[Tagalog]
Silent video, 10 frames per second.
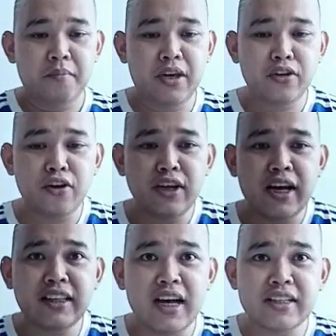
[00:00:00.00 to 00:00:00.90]
meron ako
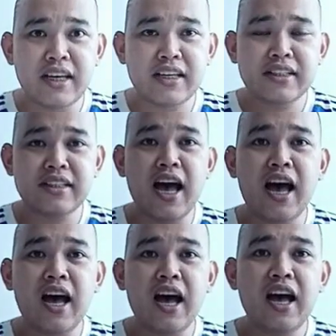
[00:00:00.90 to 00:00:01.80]
nakita kasi
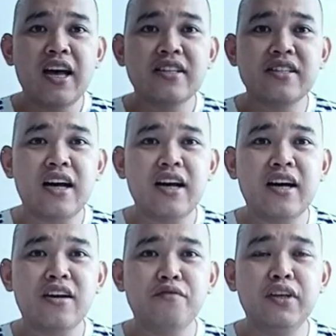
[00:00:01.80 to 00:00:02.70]
sa
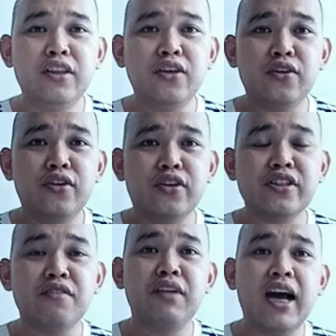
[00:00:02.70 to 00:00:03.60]
sa video
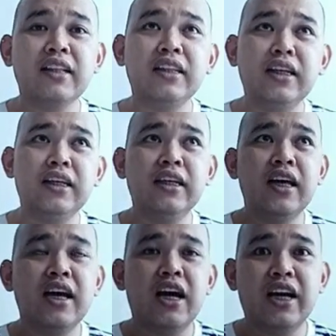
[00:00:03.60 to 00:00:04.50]
or sa vlog ni
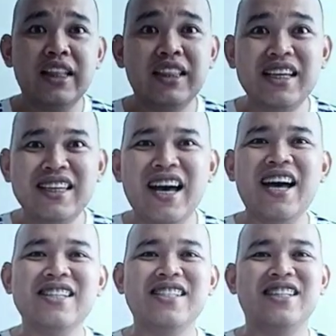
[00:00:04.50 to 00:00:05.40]
Red
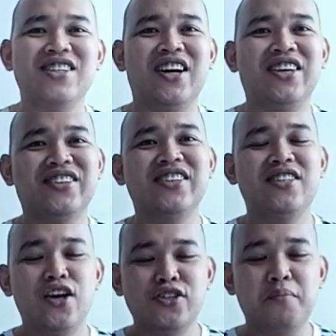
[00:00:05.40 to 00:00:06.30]
Diaz. So,
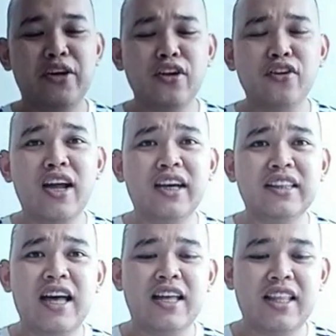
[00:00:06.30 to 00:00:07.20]
ayun. So, meron akong
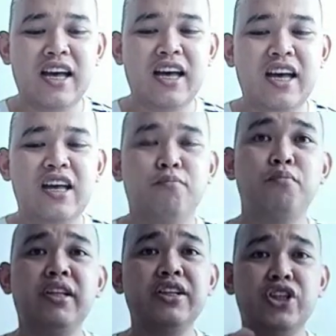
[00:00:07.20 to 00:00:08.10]
nakita na
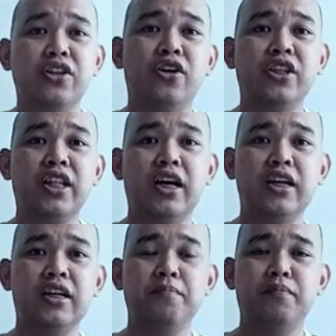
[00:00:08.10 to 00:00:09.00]
bumili siya doon ng